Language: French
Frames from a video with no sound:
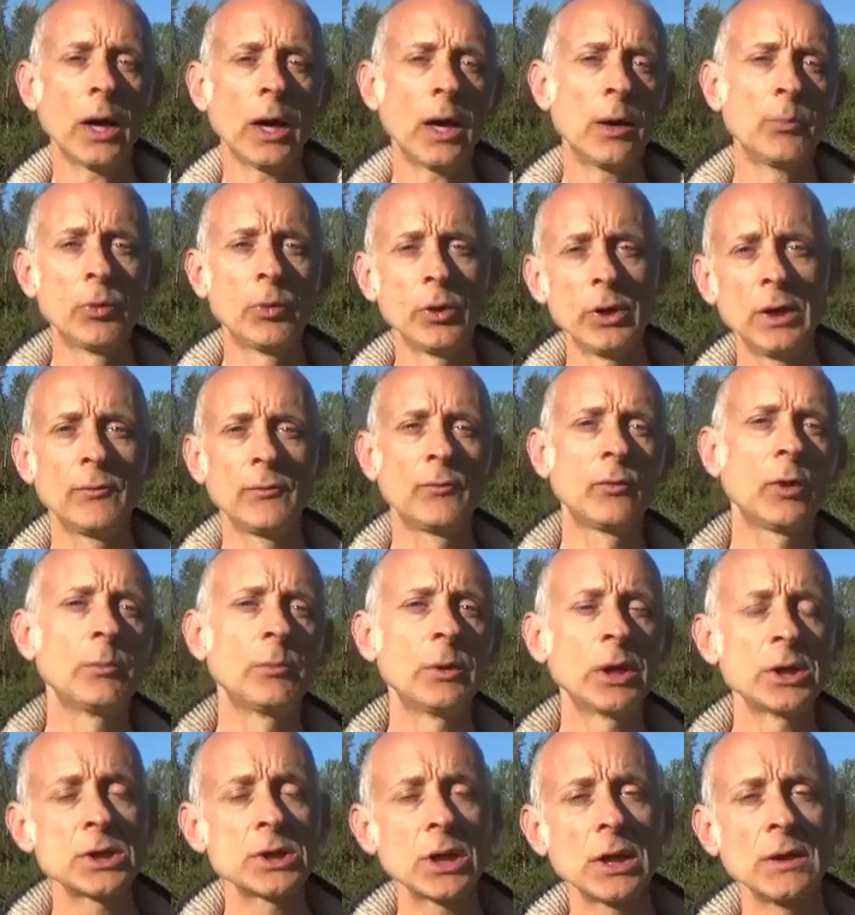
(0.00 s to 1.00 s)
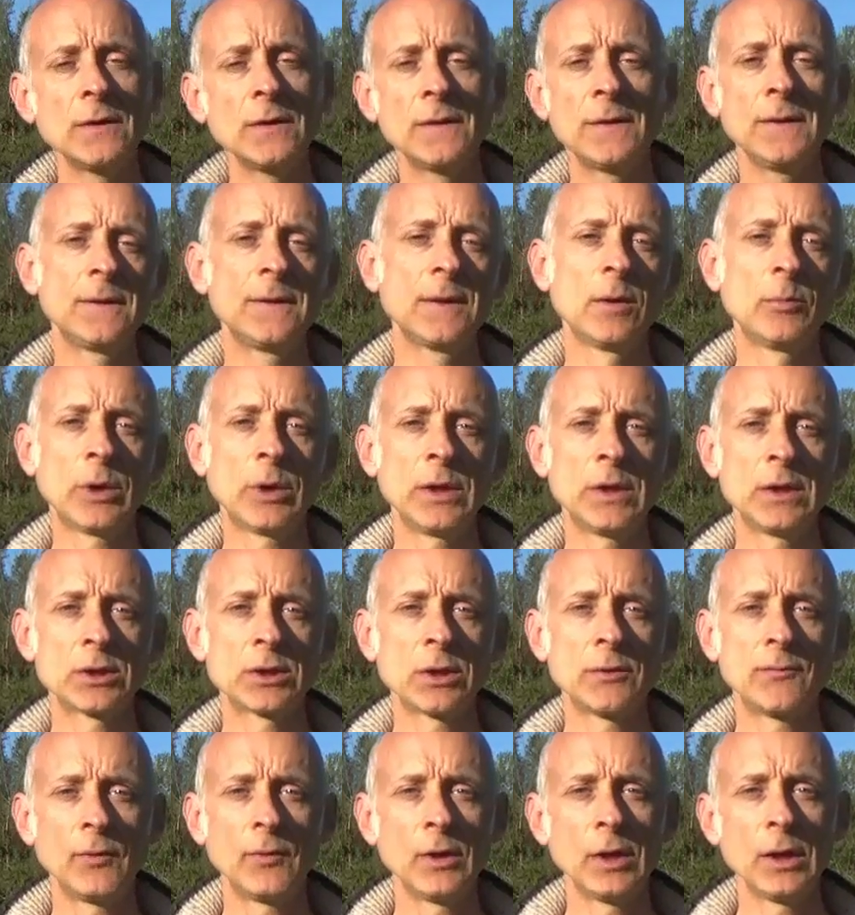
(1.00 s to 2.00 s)
Abonnez-vous à ma chaîne si ce n'est pas
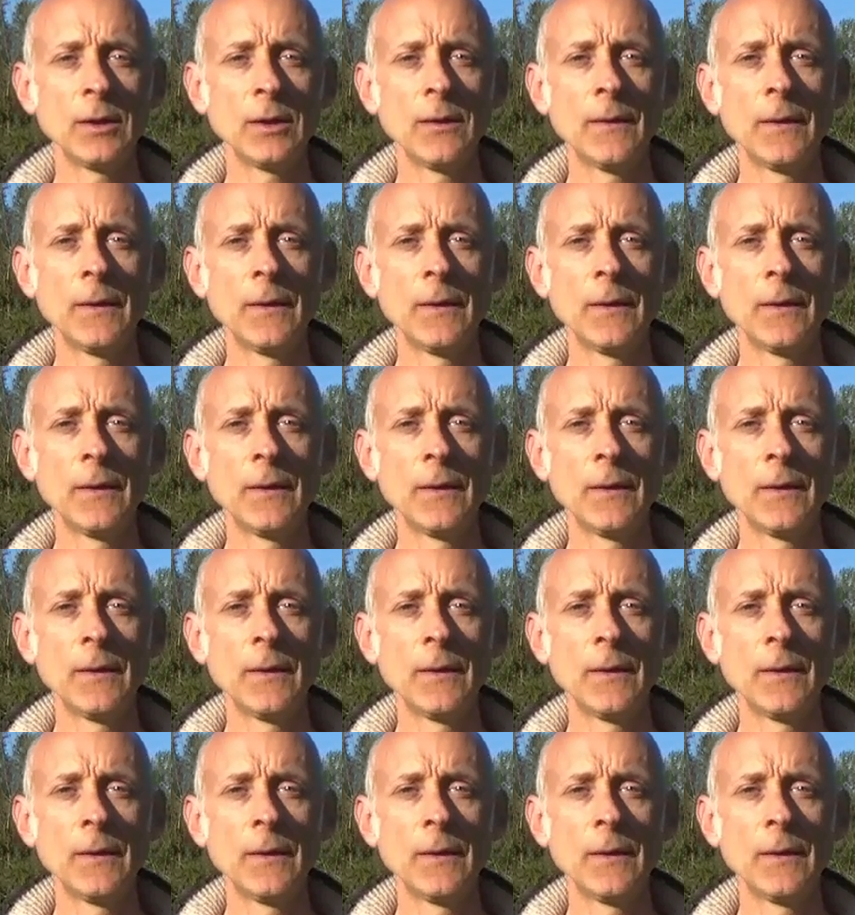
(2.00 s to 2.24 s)
déjà fait